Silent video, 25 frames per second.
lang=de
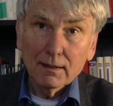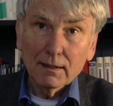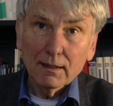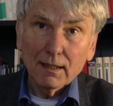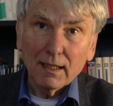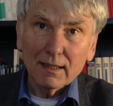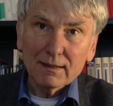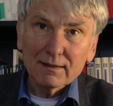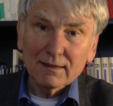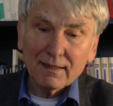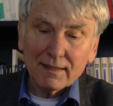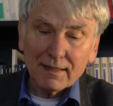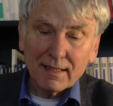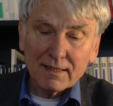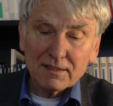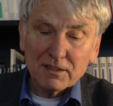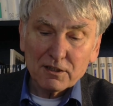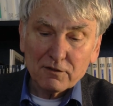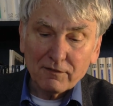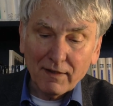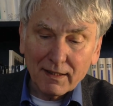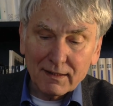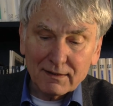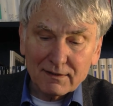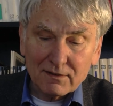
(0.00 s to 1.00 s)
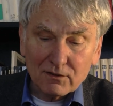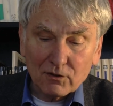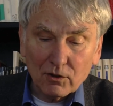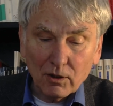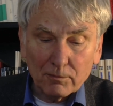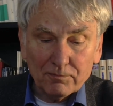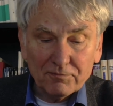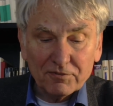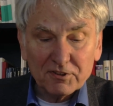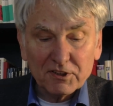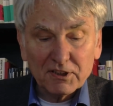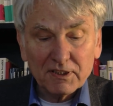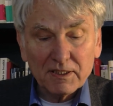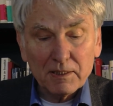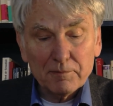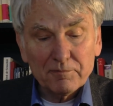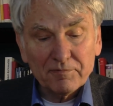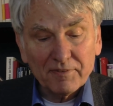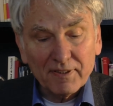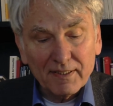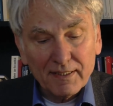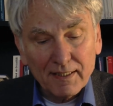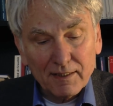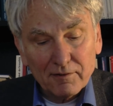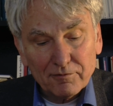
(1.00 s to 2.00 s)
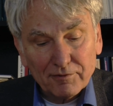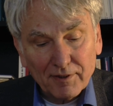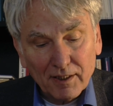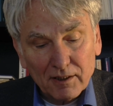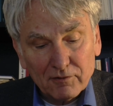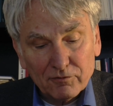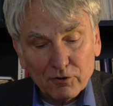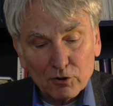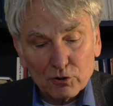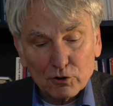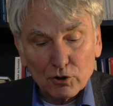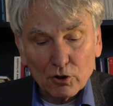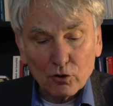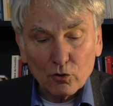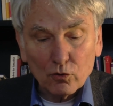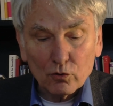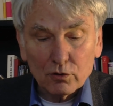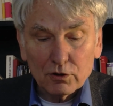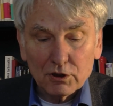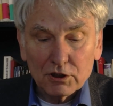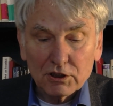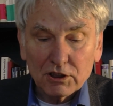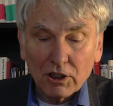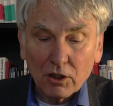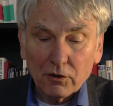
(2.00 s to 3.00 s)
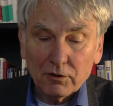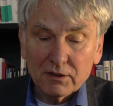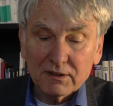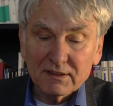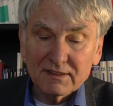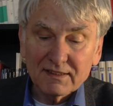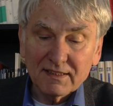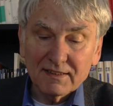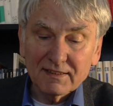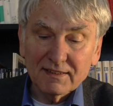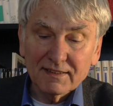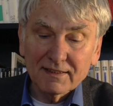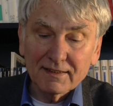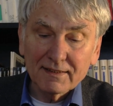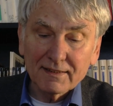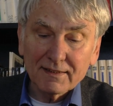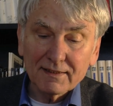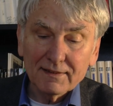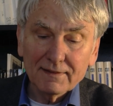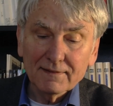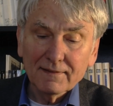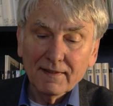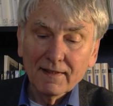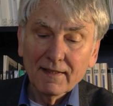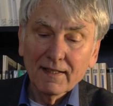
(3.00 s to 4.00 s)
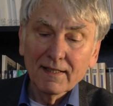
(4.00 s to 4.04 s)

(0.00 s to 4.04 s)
Andreas Schwarzkopf schrieb in der Frankfurter Rundschau, ich zitiere,